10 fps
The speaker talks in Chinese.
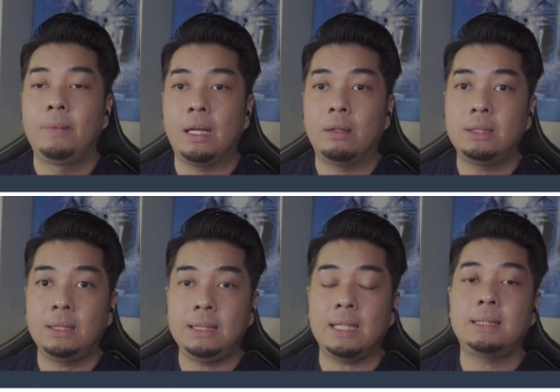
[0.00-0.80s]
然后再
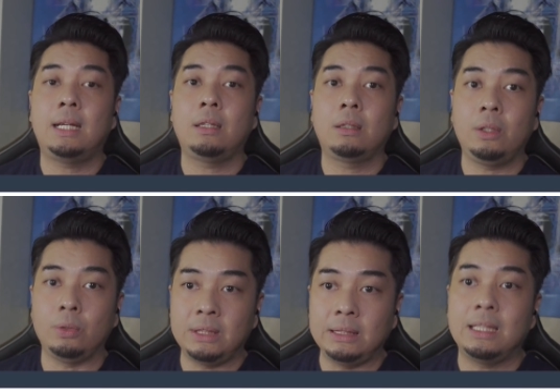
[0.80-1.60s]
加上有
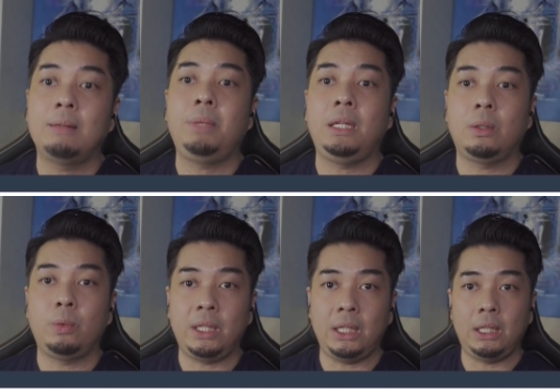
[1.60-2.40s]
心脏病的
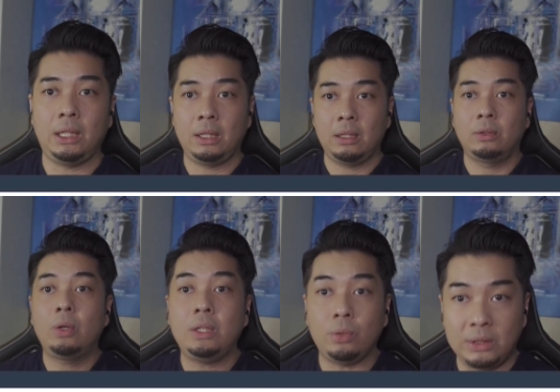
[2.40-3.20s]
问题，
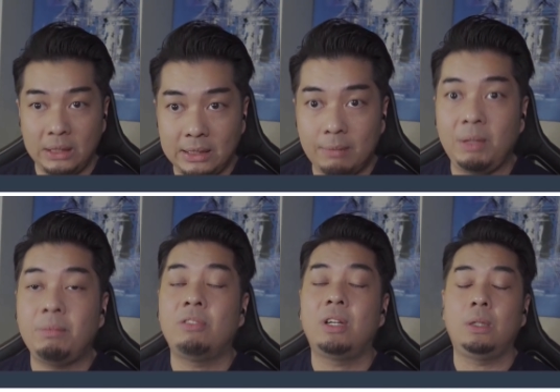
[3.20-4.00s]
所以有心脏病
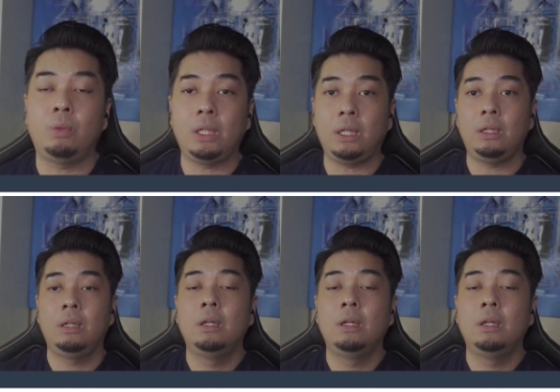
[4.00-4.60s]
方法的问题。